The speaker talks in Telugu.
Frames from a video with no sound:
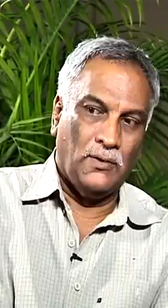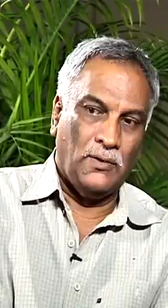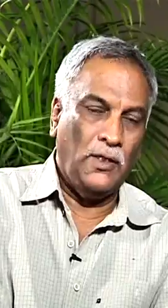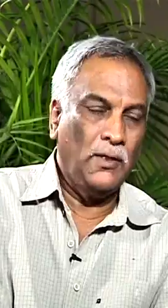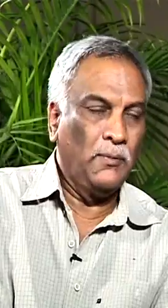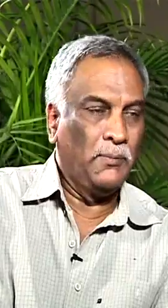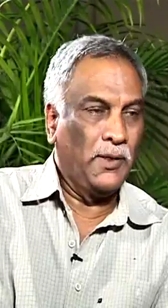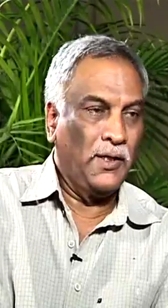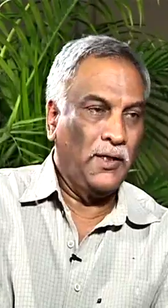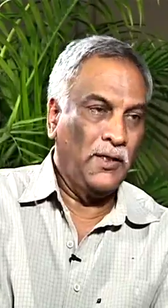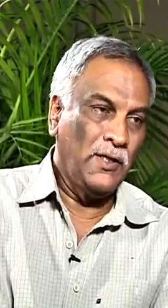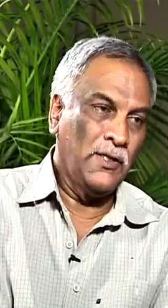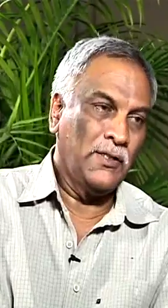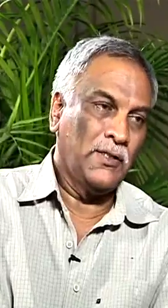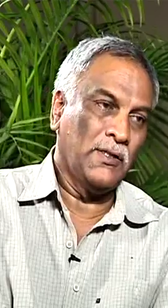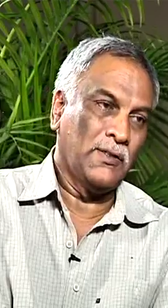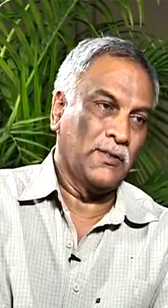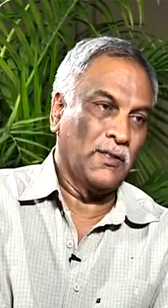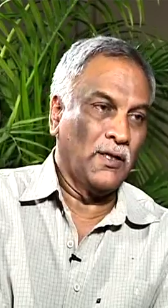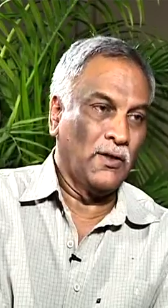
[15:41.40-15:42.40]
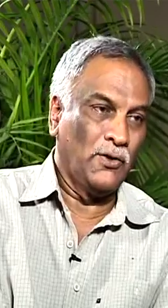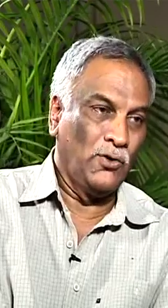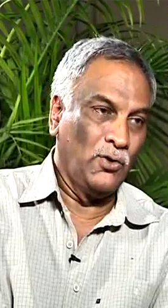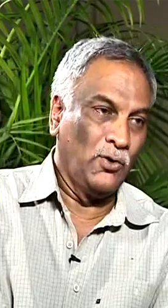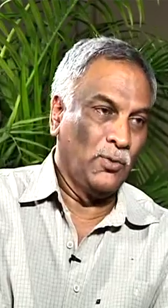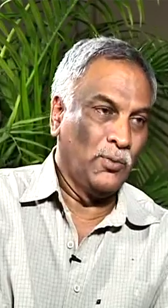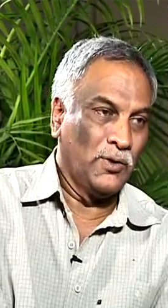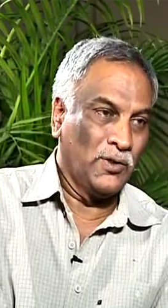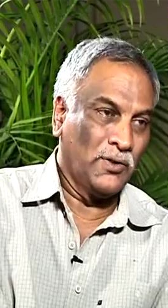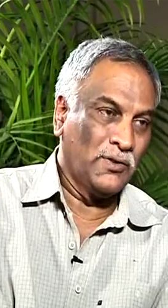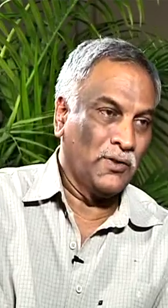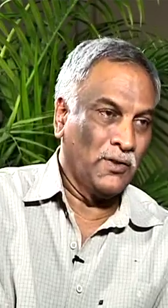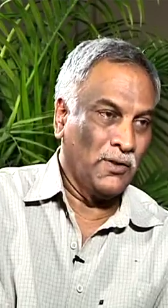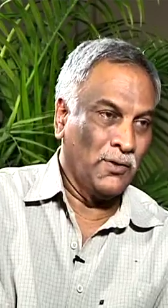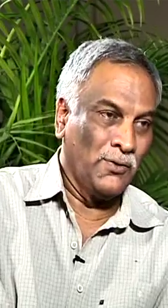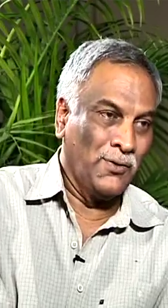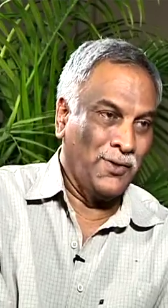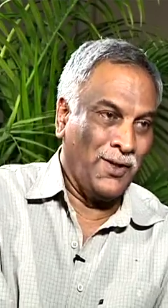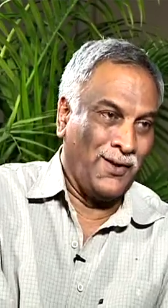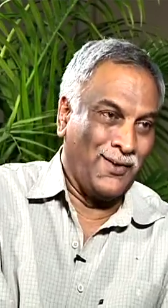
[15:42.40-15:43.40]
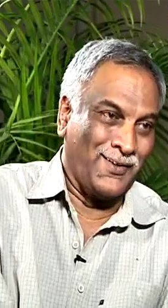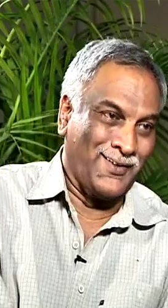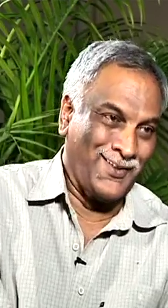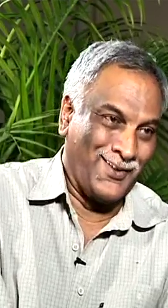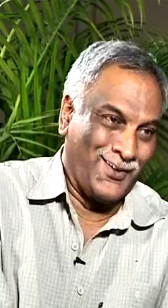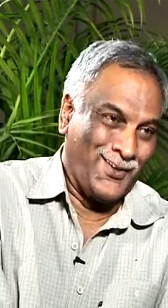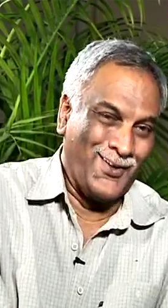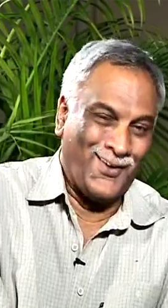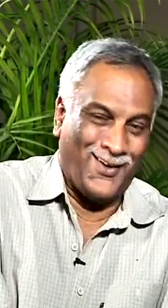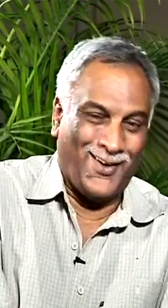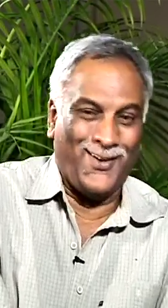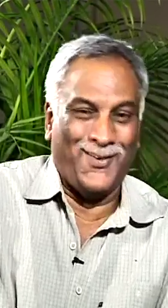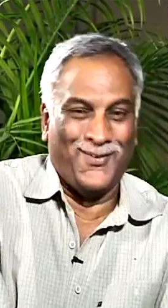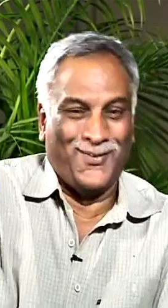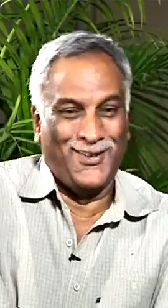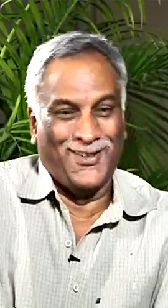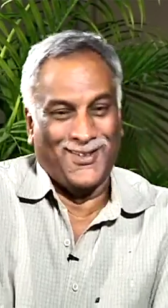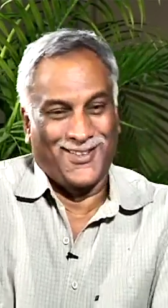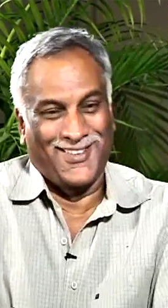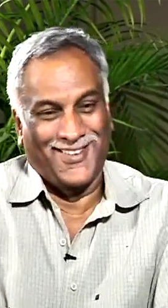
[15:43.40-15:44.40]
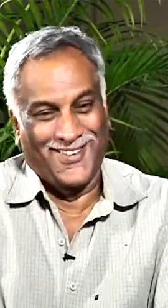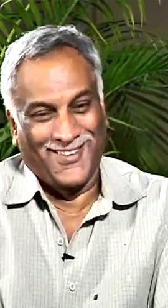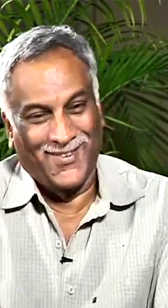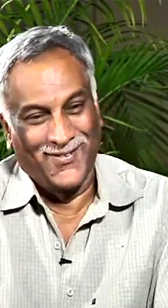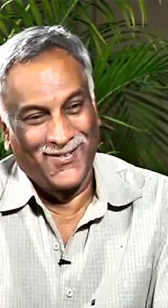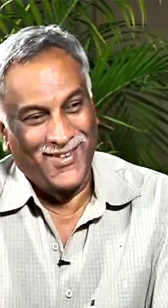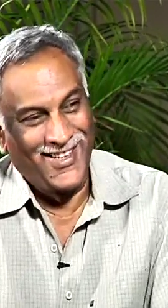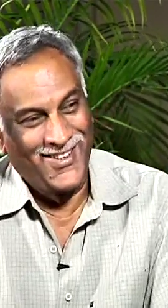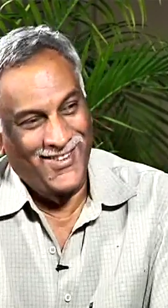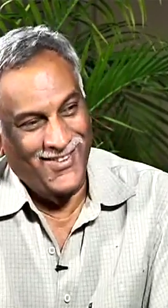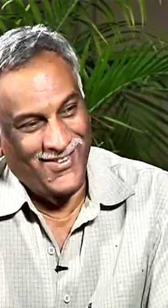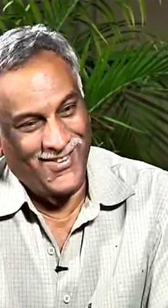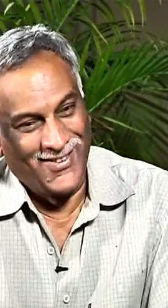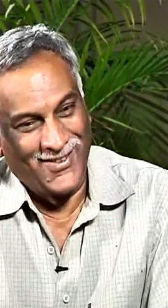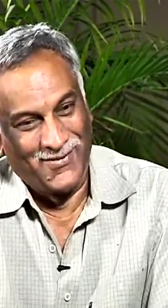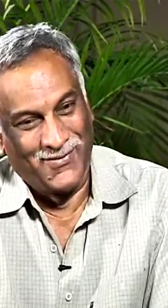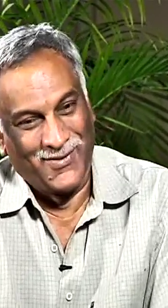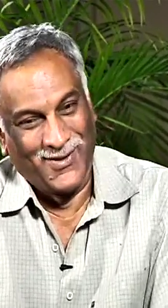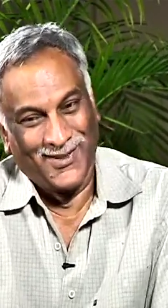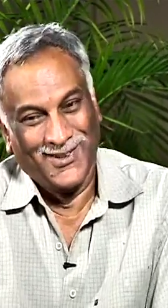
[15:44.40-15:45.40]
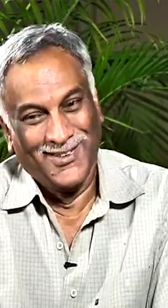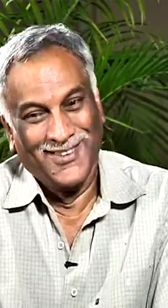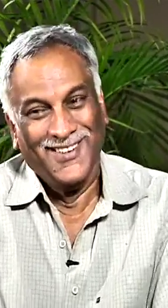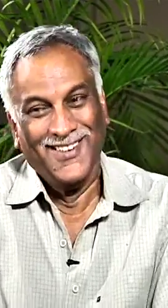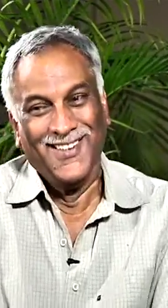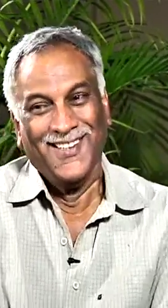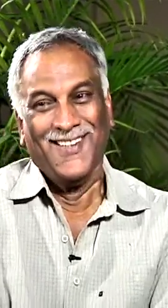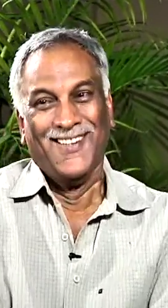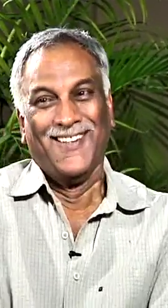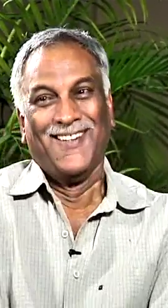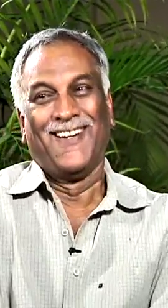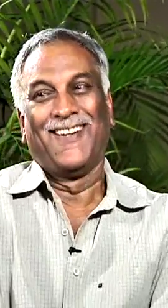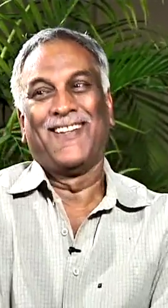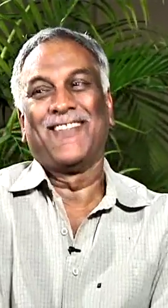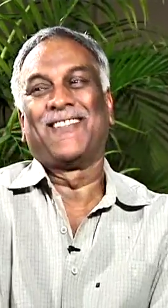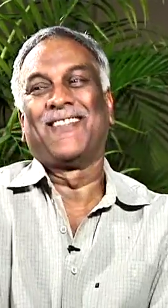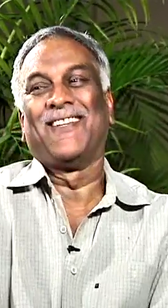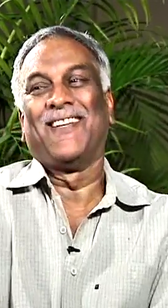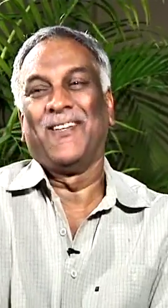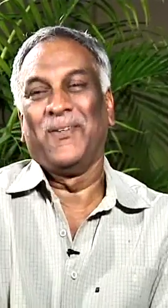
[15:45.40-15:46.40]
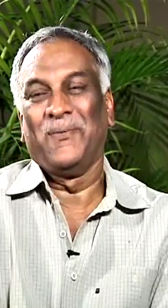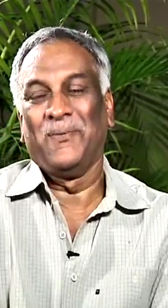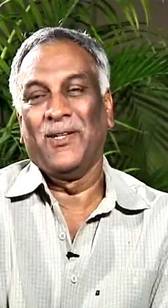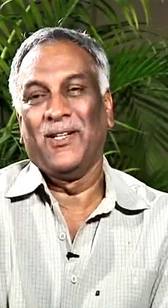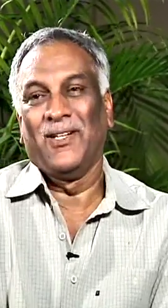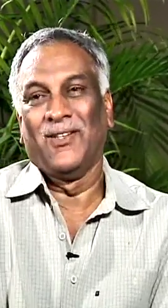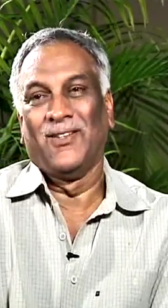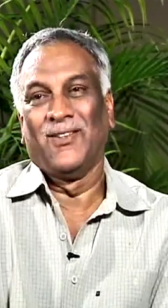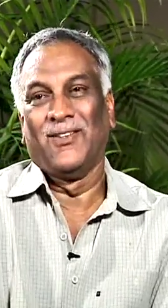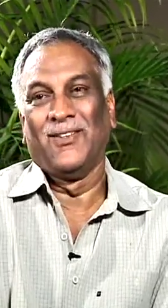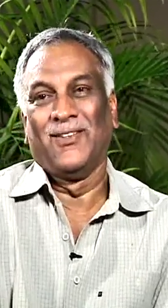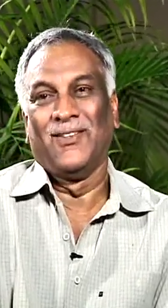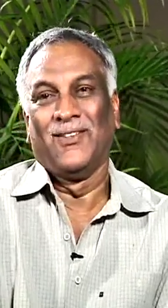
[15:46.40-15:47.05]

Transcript: నేను బై నేచర్ చాలా హ్యూమరస్గానే ఉంటాను సెట్ ఆఫీస్ బయట ఉన్నప్పుడు అంటే సినిమాలో